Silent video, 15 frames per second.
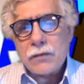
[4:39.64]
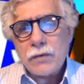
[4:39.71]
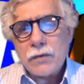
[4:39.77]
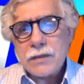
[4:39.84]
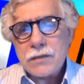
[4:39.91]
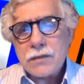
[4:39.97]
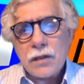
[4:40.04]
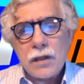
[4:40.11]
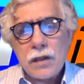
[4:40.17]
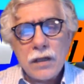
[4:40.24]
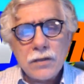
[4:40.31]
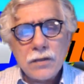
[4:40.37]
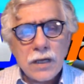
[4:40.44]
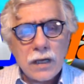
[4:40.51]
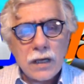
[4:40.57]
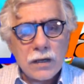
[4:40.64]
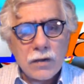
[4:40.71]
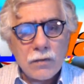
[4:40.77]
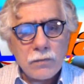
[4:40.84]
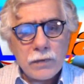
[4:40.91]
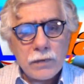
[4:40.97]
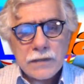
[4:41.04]
tra questi c'è il
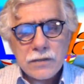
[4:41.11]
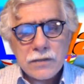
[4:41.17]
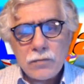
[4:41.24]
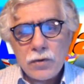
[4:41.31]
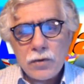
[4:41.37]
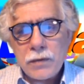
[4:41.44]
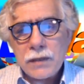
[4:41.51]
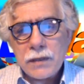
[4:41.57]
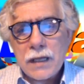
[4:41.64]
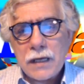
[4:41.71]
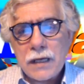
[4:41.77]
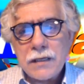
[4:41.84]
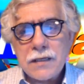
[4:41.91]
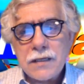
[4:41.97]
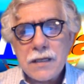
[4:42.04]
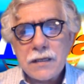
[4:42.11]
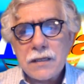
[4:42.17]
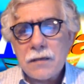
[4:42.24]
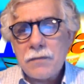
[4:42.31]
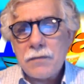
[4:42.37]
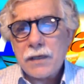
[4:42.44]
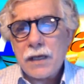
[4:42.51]
complesso monumentale di
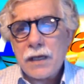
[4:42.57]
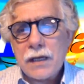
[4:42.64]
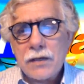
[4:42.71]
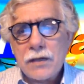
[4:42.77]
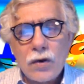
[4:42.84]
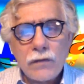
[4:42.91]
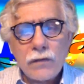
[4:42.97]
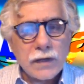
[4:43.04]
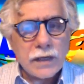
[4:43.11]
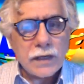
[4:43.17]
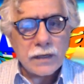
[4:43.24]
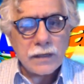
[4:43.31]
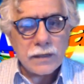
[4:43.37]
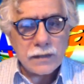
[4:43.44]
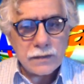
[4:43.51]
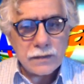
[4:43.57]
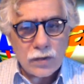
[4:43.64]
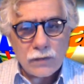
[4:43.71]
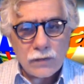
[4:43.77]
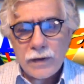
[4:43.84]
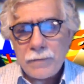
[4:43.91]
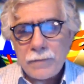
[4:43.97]
Santa Maria la, Nove, la
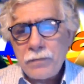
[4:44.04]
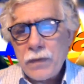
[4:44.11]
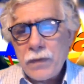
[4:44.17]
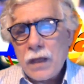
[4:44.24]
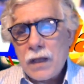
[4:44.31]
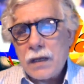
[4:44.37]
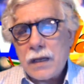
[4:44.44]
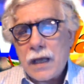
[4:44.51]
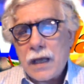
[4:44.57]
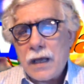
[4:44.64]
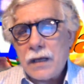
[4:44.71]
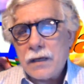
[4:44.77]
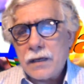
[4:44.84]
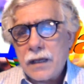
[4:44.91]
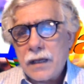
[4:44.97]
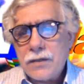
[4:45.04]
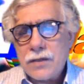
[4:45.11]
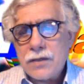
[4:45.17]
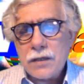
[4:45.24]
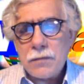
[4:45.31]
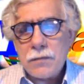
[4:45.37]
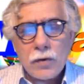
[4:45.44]
Nova, la
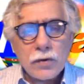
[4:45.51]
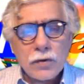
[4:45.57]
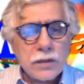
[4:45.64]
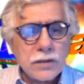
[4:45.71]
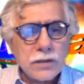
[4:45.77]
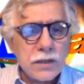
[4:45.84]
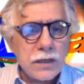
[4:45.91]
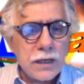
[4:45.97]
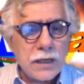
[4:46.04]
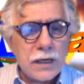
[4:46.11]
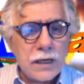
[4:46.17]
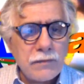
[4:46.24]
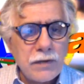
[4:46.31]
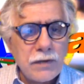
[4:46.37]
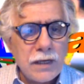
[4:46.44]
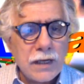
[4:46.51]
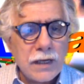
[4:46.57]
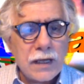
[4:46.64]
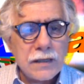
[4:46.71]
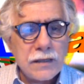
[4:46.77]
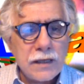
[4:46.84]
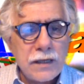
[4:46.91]
Reggia di Portici e la
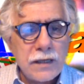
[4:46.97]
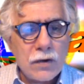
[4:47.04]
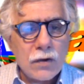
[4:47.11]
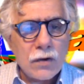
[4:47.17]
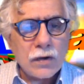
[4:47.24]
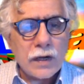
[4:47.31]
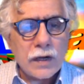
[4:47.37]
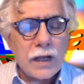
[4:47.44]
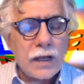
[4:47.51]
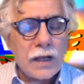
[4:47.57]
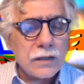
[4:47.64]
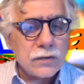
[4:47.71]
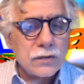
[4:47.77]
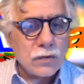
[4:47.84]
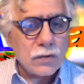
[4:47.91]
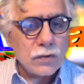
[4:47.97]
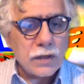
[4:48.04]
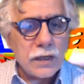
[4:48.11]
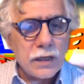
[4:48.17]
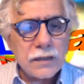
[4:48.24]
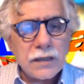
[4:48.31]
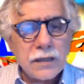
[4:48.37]
Villa De Nicola a
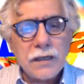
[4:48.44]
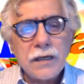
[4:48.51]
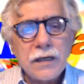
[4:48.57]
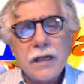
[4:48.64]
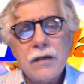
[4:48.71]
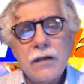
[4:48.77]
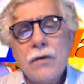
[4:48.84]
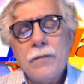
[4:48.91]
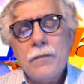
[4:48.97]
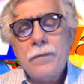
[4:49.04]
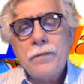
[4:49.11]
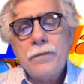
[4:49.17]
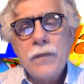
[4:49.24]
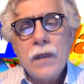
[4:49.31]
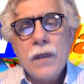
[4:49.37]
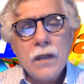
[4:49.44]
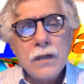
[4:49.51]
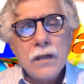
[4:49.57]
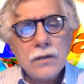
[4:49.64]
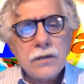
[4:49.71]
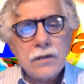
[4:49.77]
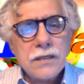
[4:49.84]
Torre del Greco.
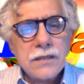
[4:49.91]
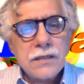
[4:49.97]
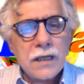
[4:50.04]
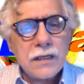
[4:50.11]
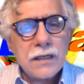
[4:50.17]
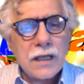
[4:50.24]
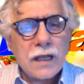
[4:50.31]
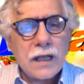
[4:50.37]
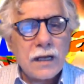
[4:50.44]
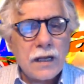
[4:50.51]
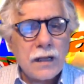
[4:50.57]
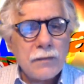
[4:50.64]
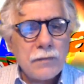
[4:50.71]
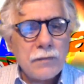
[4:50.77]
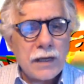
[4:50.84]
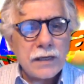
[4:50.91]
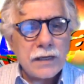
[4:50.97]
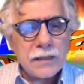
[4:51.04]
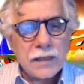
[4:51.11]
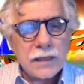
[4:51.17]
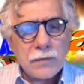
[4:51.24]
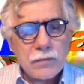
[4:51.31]
Notizie dalla
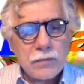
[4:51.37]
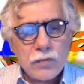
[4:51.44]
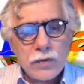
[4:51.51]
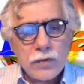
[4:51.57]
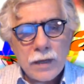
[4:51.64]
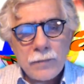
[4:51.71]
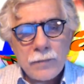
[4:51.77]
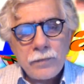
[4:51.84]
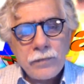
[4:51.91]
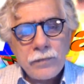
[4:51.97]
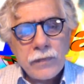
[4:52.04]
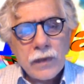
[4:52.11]
Bari e dalla Puglia